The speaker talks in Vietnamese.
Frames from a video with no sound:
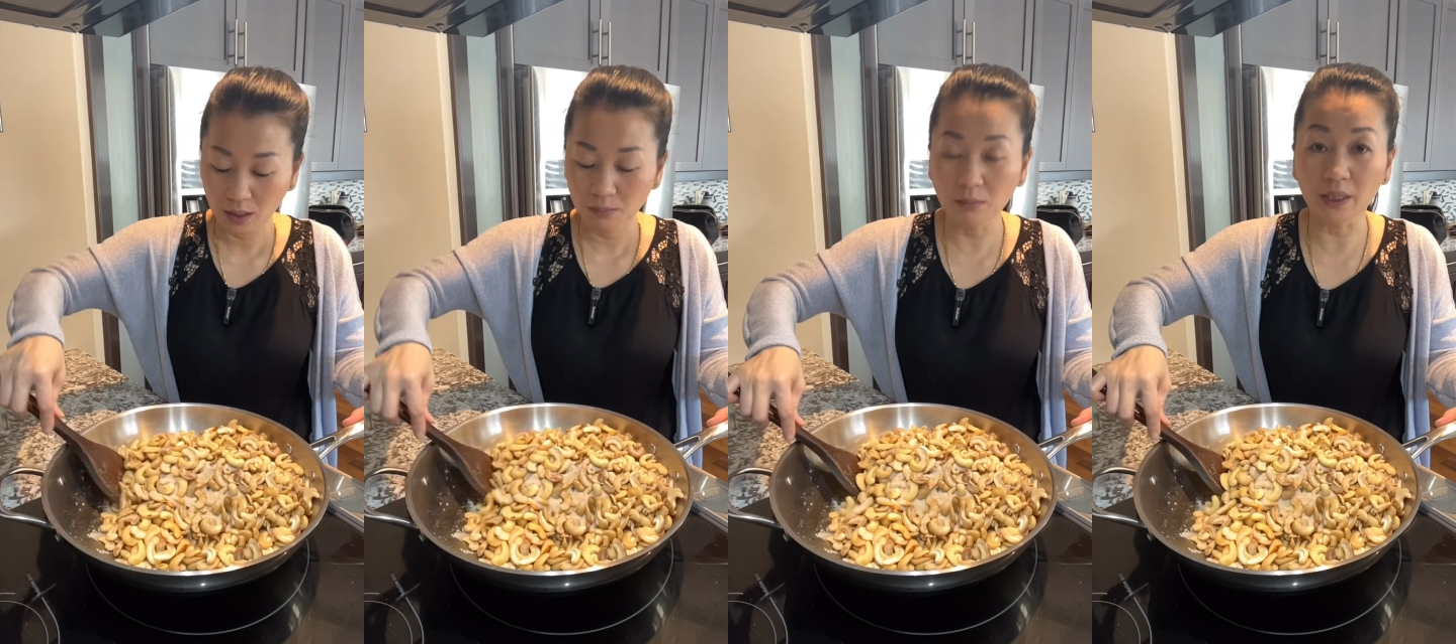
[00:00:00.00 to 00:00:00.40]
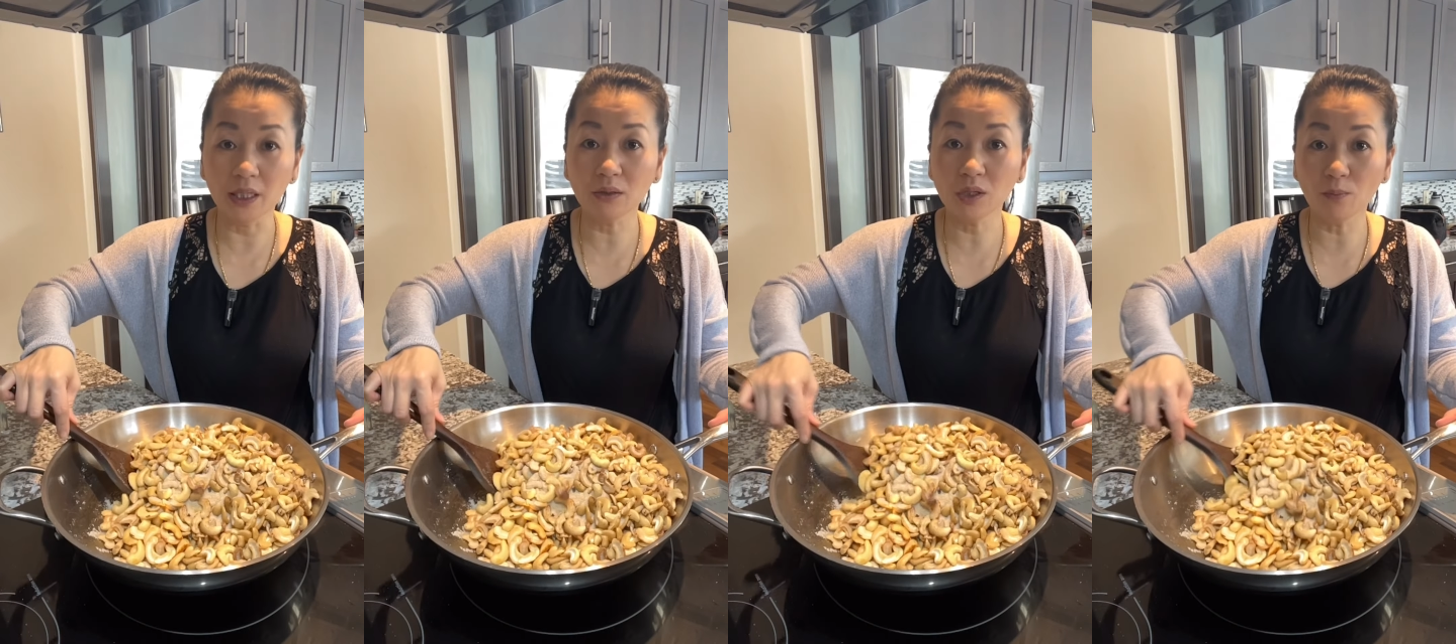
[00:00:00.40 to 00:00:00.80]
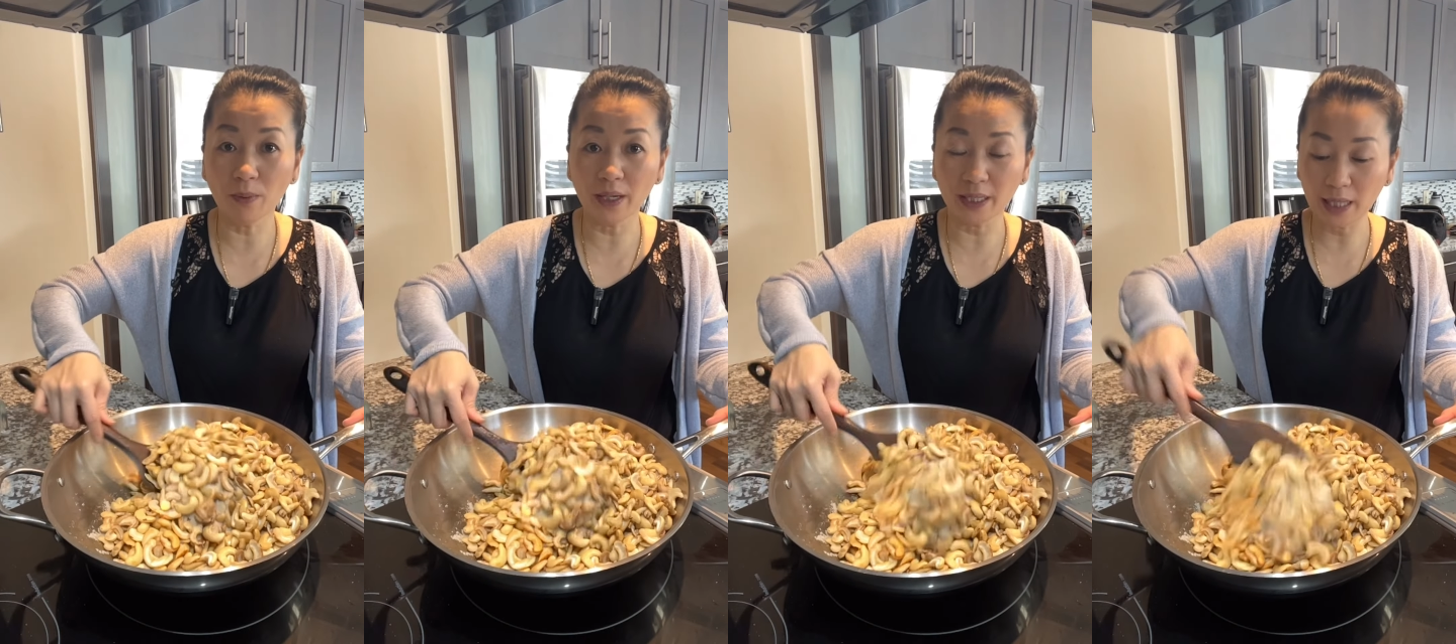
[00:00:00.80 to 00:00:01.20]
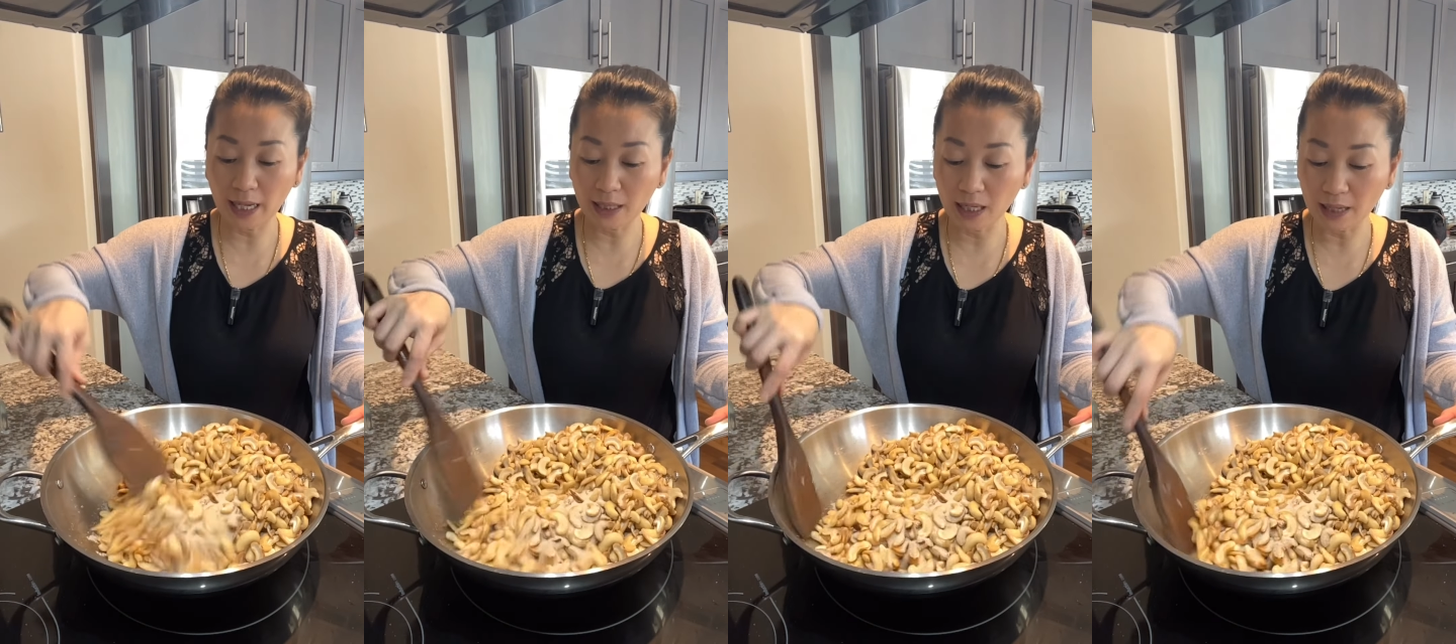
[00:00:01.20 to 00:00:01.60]
mọi nâng khi ông pay
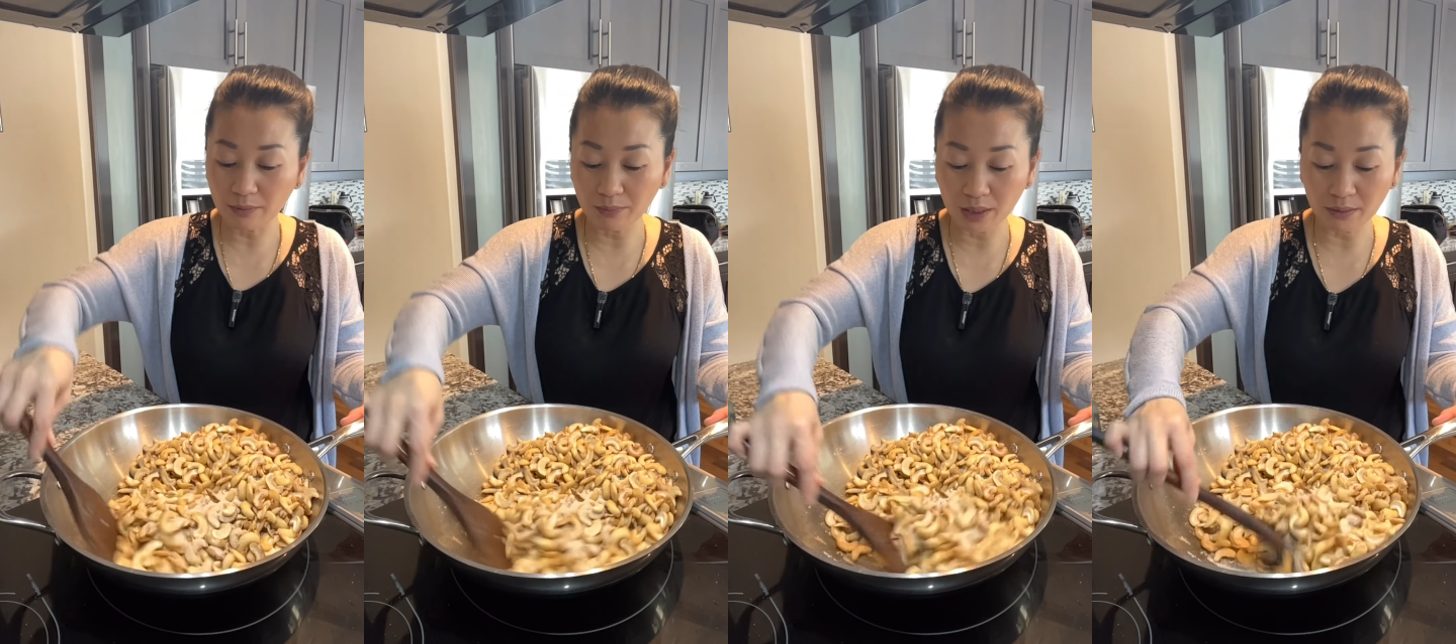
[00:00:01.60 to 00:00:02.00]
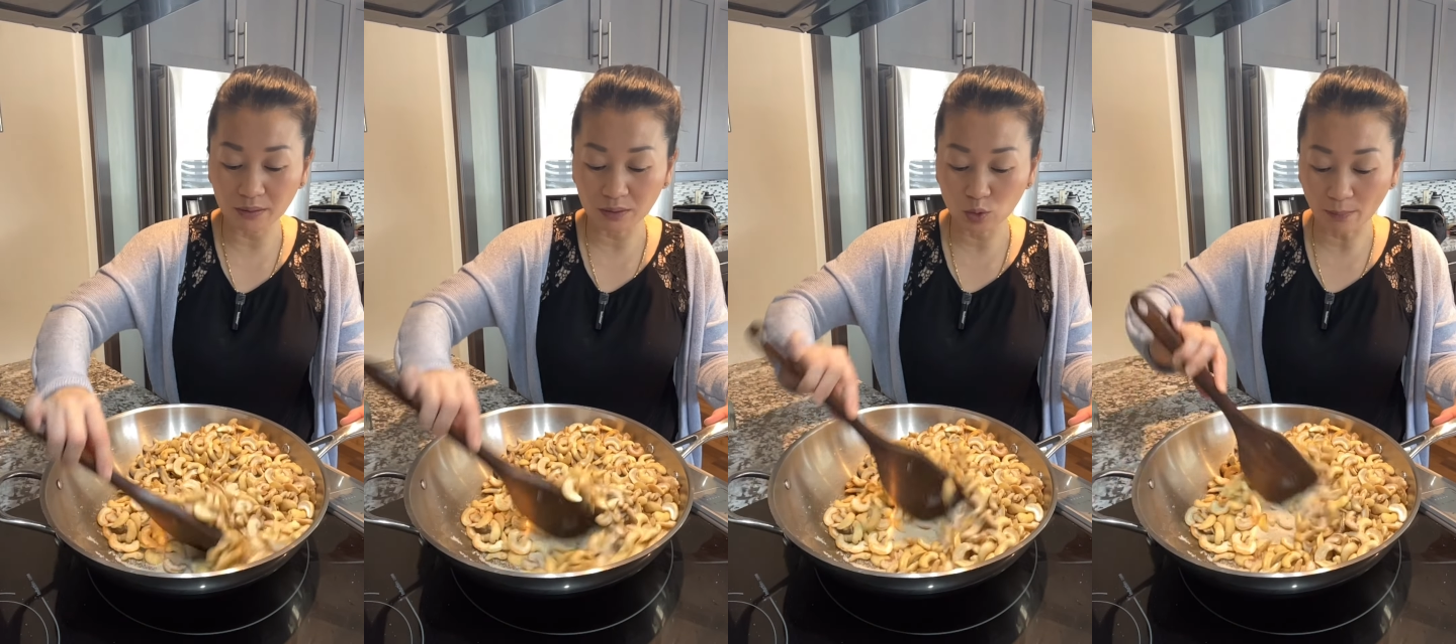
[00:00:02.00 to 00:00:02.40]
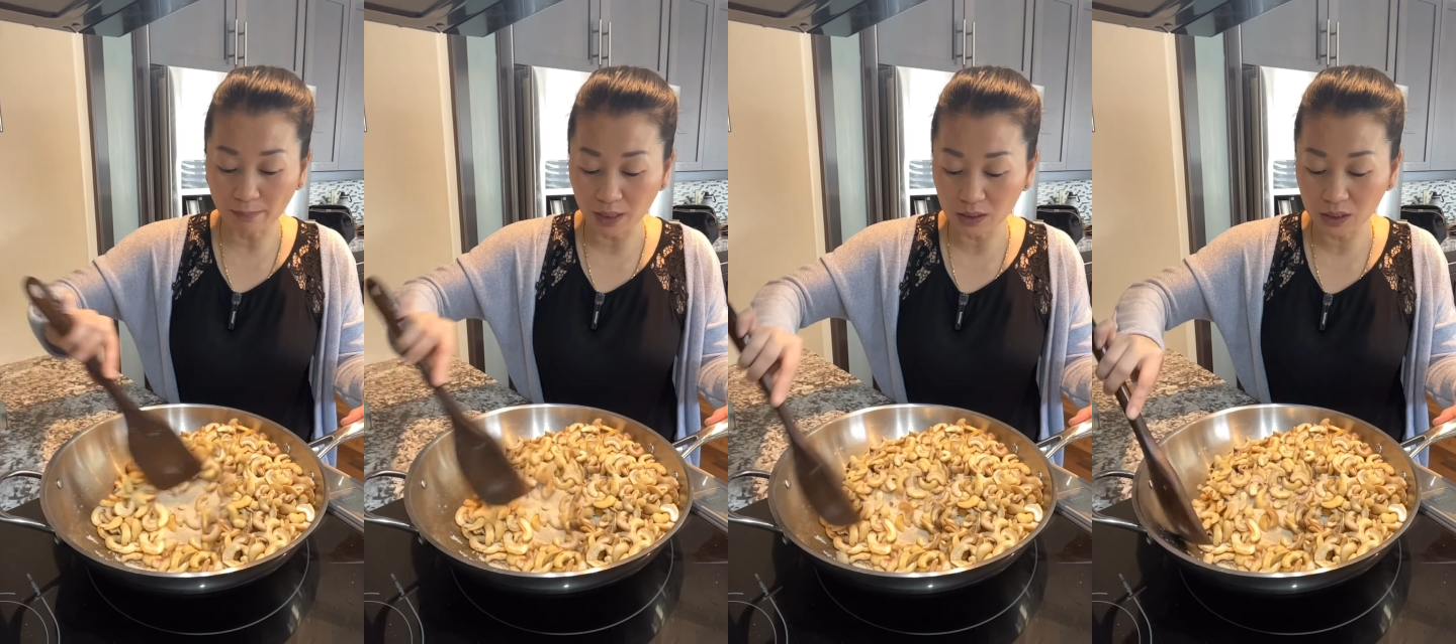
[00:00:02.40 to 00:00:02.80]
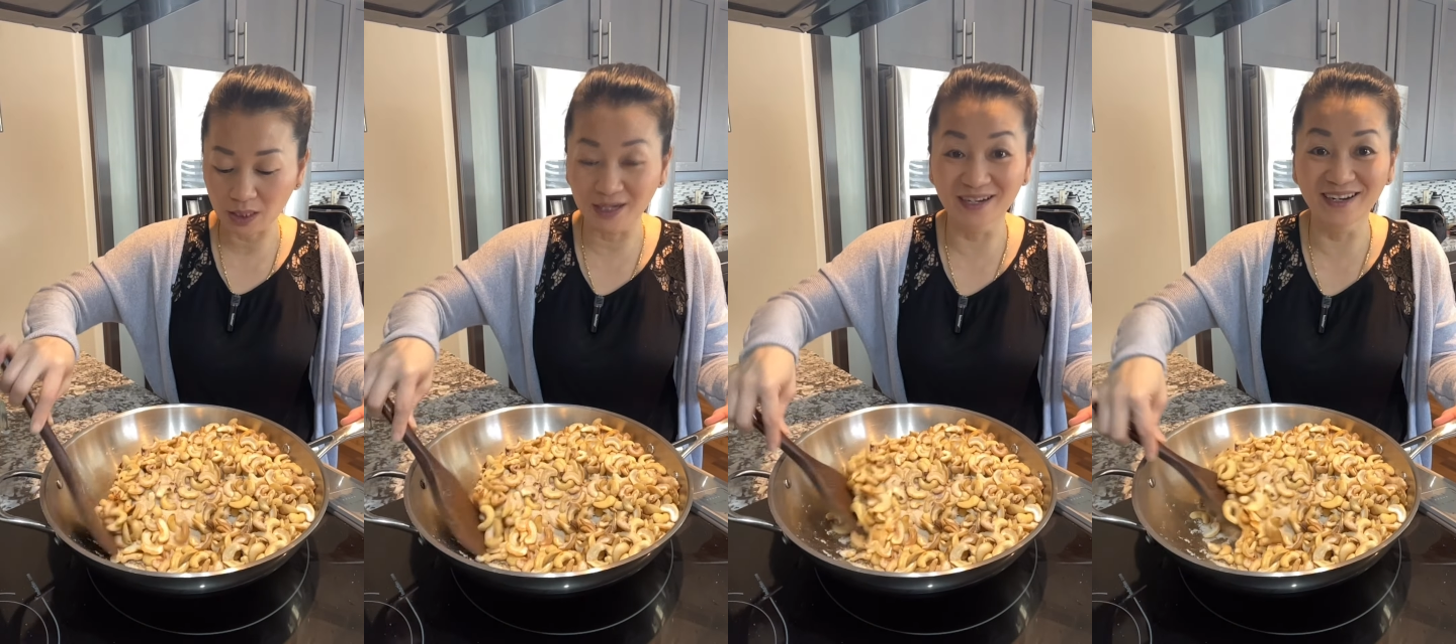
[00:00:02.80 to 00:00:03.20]
tha khai về miền chuẩn vợ
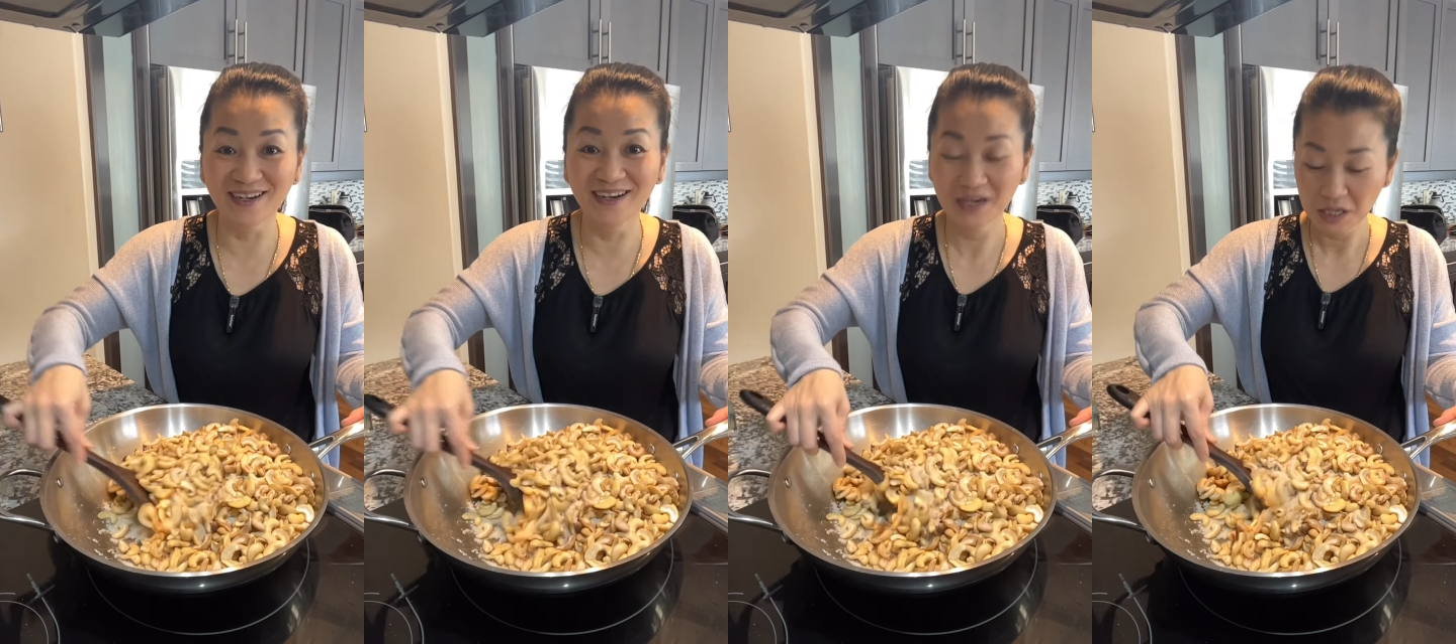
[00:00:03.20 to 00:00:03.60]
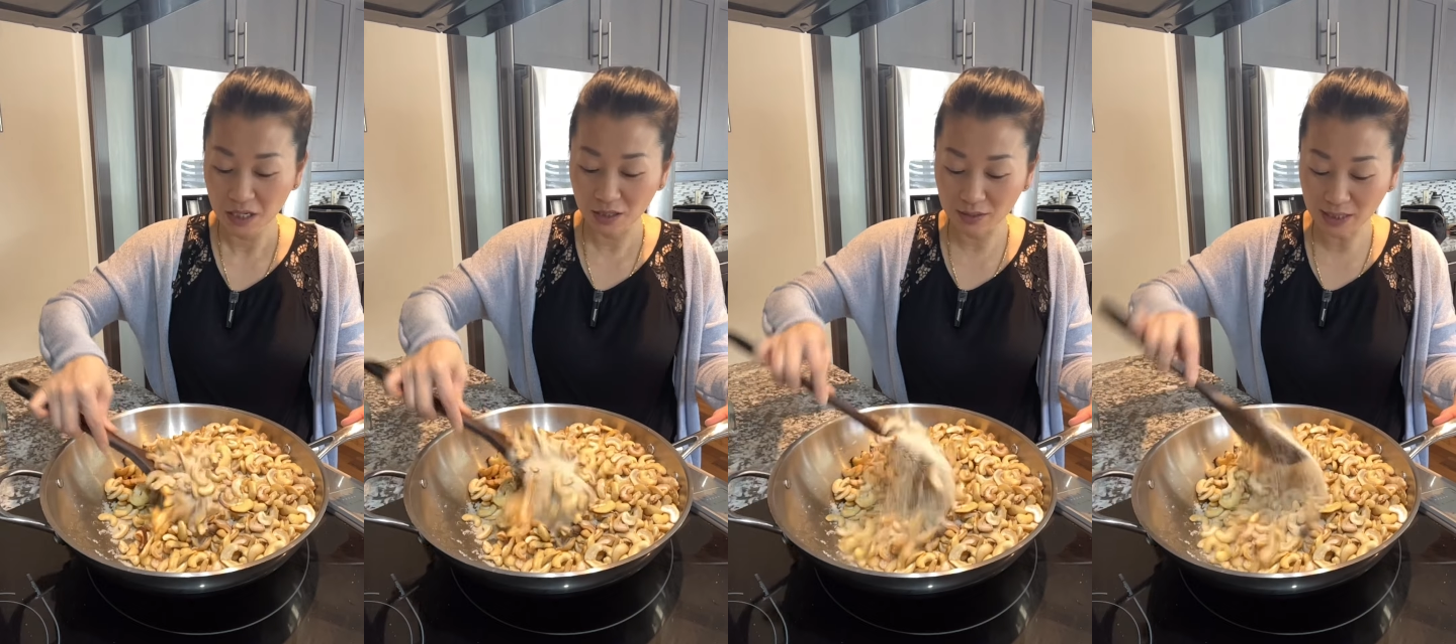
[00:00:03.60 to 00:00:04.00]
trời đại